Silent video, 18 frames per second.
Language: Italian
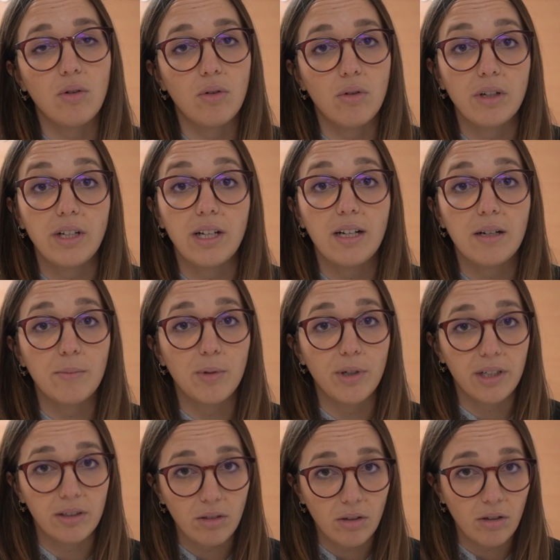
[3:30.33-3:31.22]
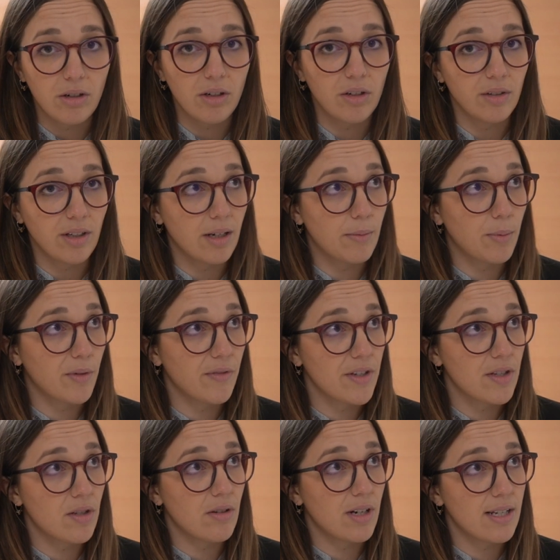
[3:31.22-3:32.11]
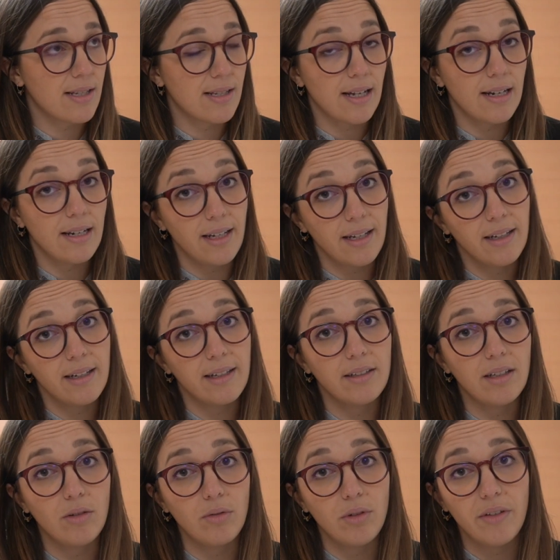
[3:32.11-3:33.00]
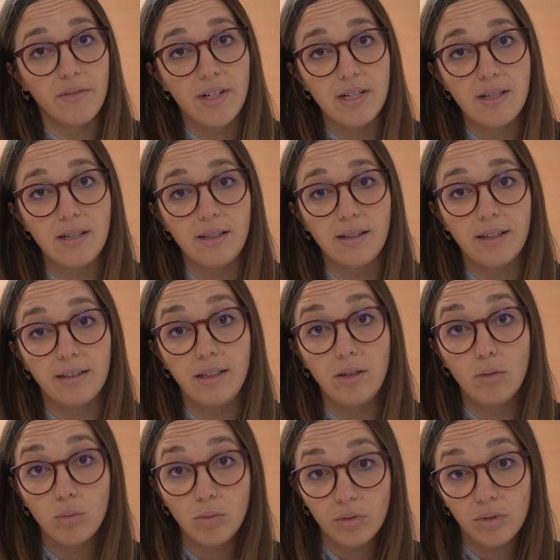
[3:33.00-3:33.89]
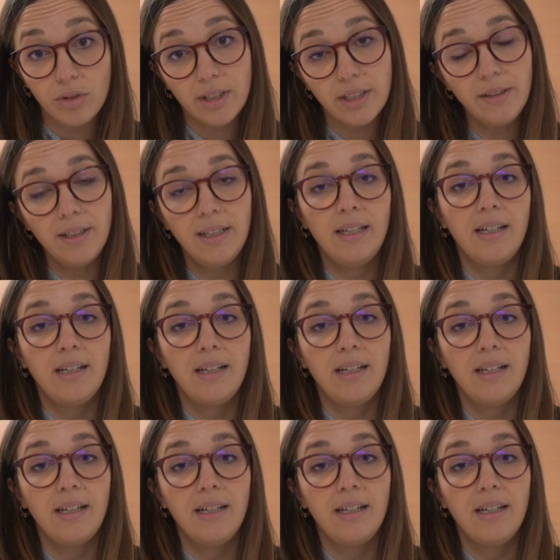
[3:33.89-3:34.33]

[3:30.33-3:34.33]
con il laboratorio della professoressa Ling dell'Università dell'Università di Lund,